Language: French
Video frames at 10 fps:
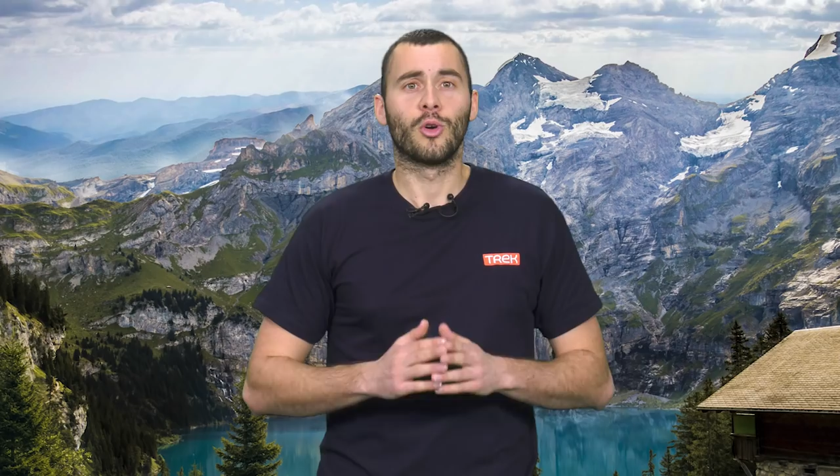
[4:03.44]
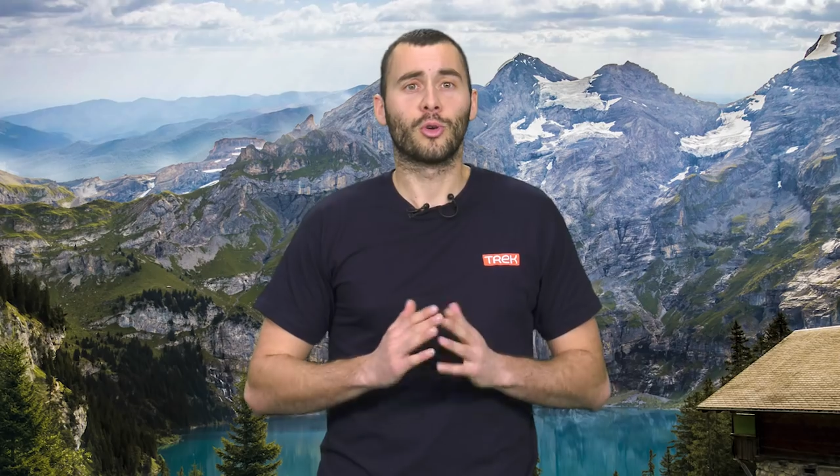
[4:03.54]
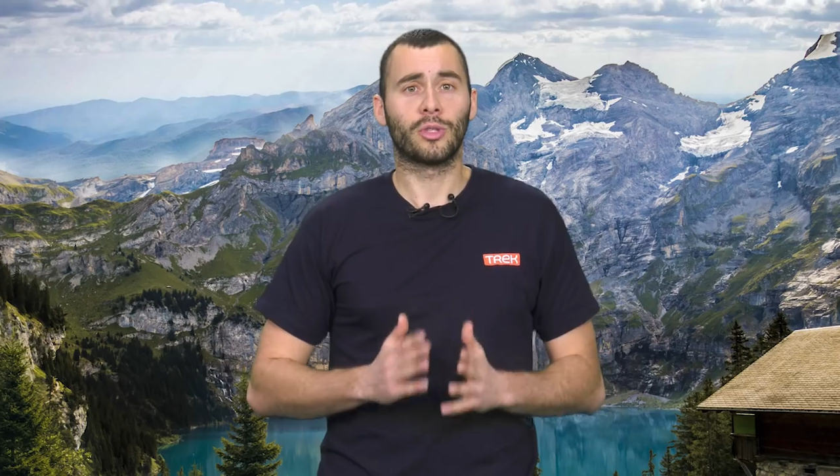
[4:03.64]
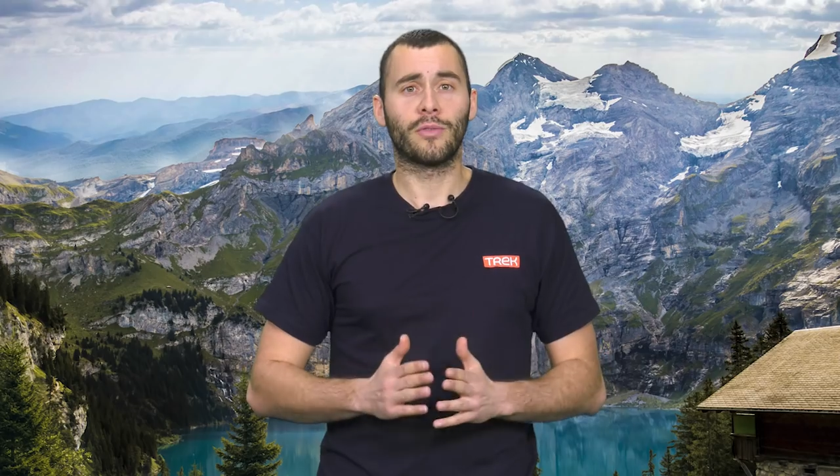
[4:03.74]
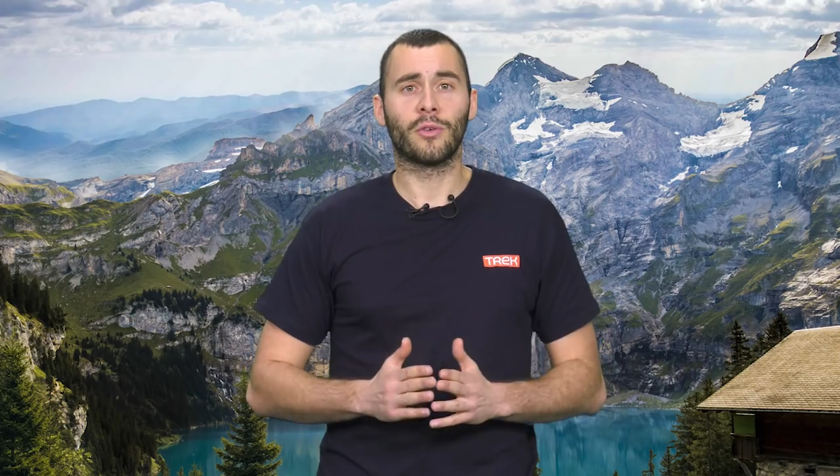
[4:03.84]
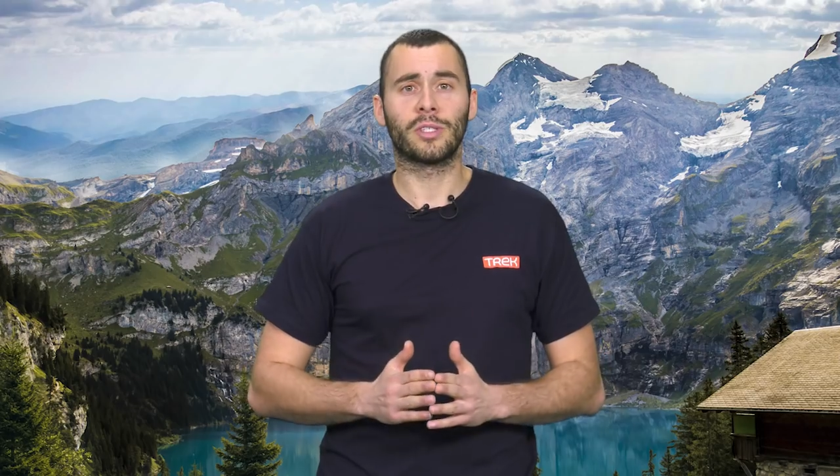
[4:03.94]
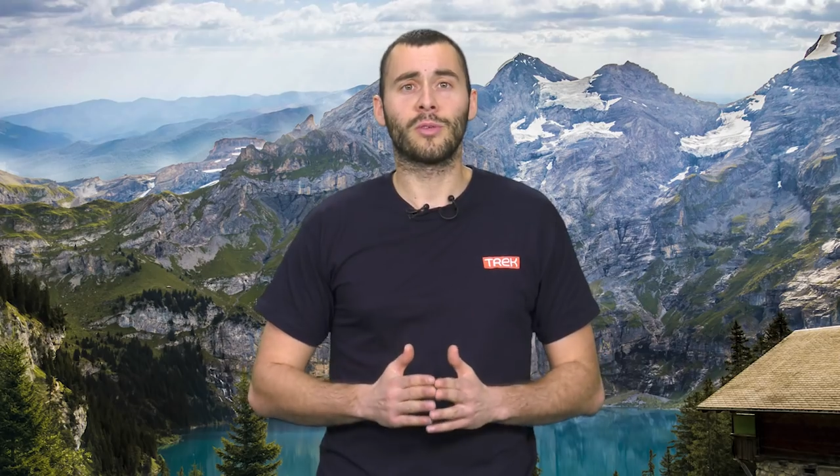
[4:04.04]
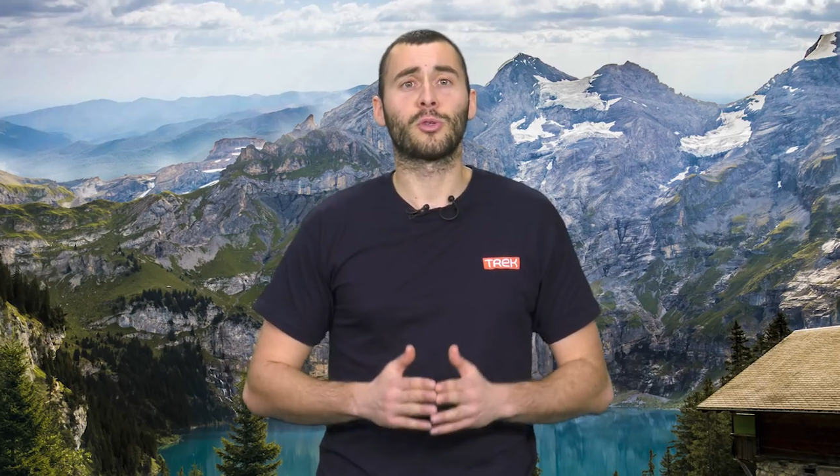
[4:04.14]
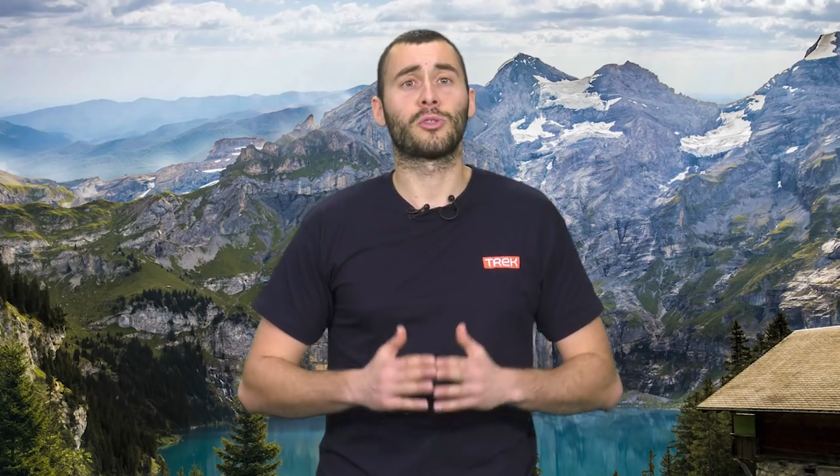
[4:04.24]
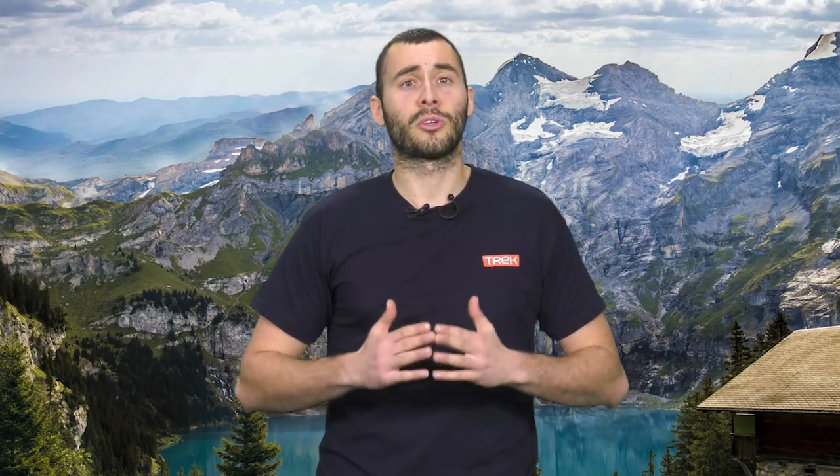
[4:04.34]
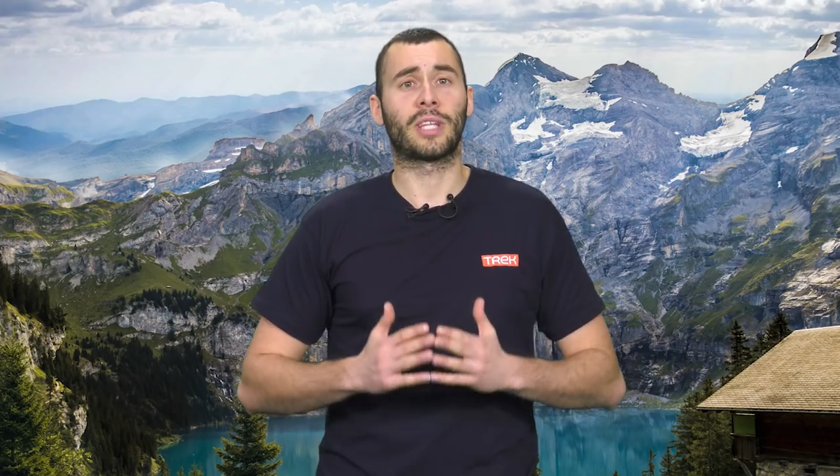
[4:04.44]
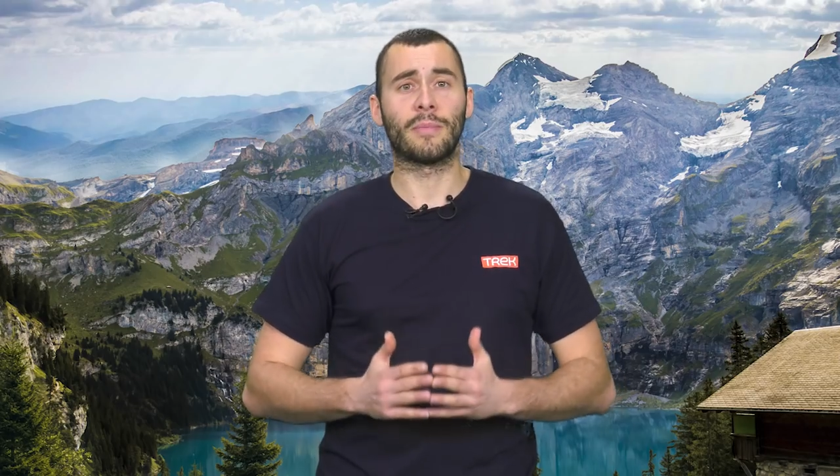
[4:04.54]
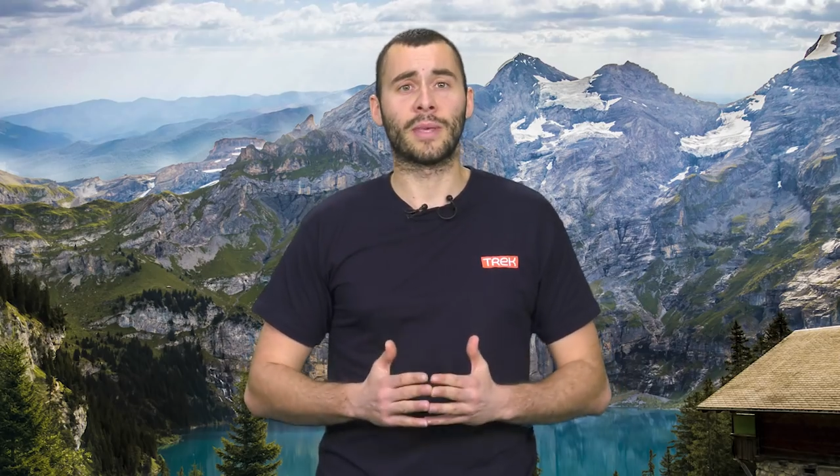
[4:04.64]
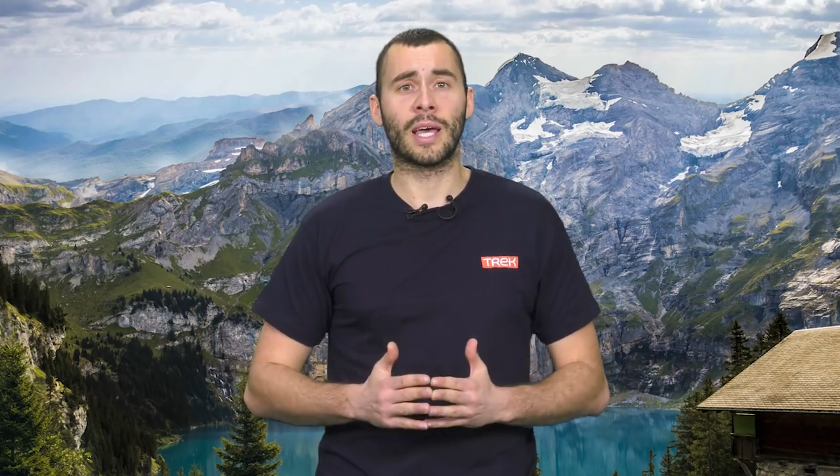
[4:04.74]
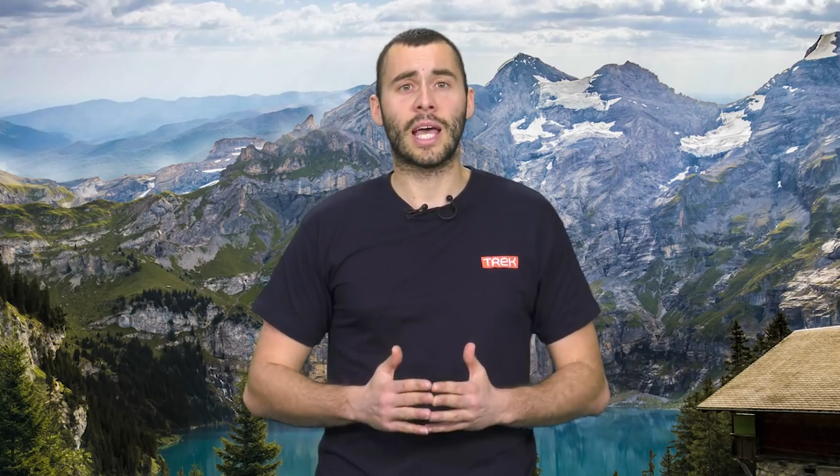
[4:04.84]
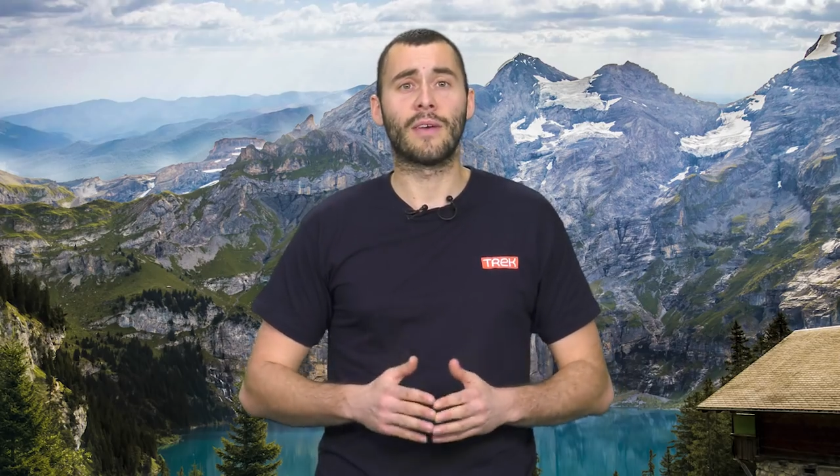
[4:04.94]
Côté français, on s'en sort très bien